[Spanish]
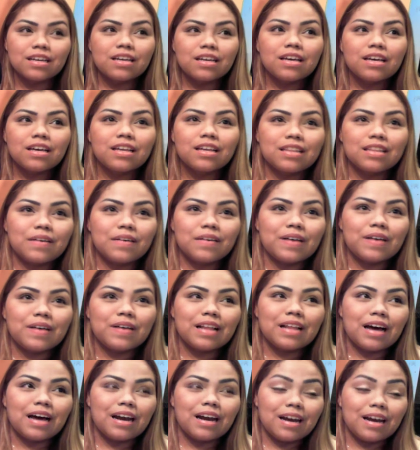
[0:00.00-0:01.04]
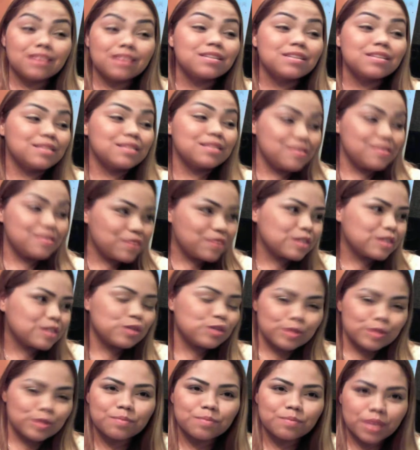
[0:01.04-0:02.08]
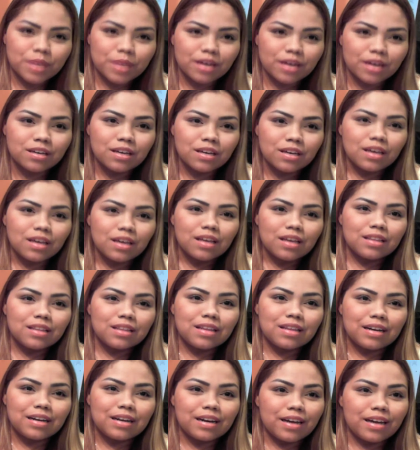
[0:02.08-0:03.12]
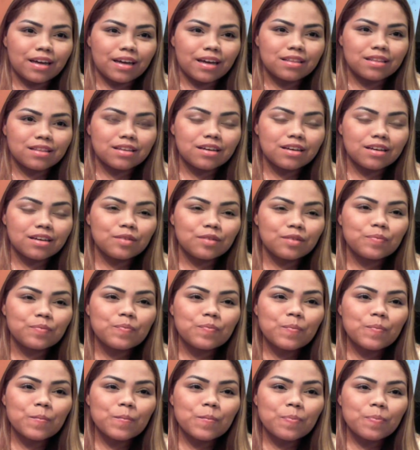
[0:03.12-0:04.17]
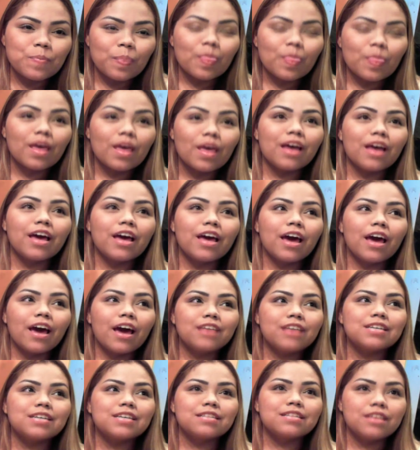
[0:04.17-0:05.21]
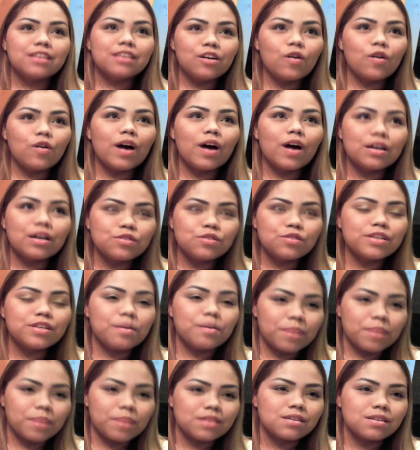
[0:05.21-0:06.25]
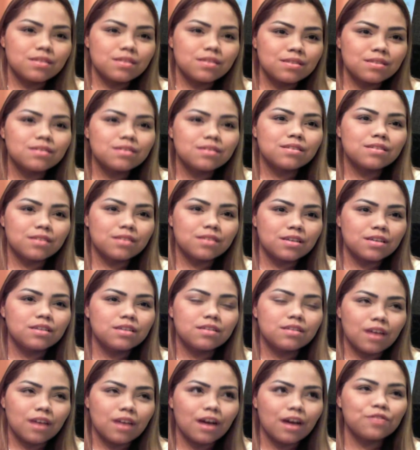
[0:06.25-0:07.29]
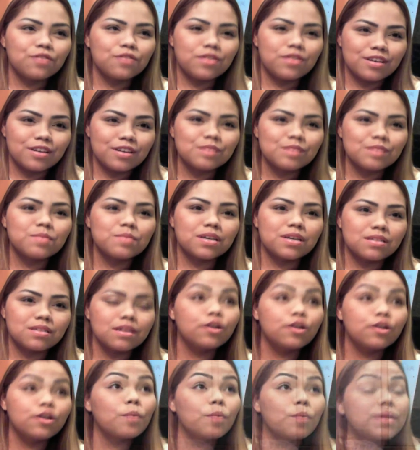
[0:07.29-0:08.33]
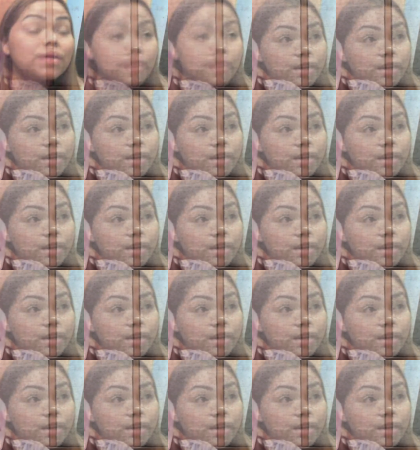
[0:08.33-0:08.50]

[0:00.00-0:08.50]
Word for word: de verdad la satisfacción también. ¿Cuánto tiempo tienes en el emprendimiento? Disculpa. yo eh, ya tengo año y diez meses. Sí, año, y Tienes